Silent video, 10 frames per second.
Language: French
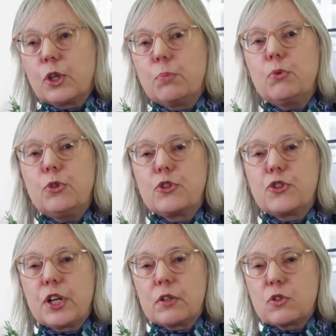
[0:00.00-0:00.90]
Il y a beaucoup de
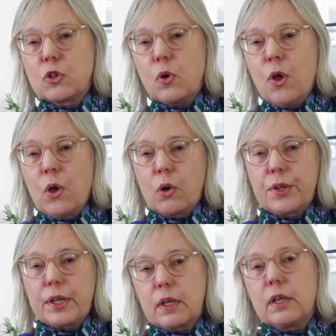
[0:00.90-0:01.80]
chansons
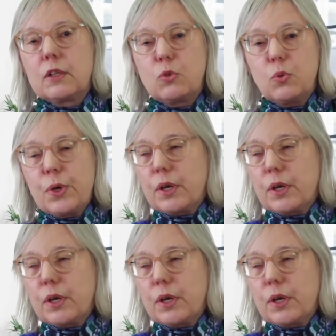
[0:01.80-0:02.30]
qu'on entend en tout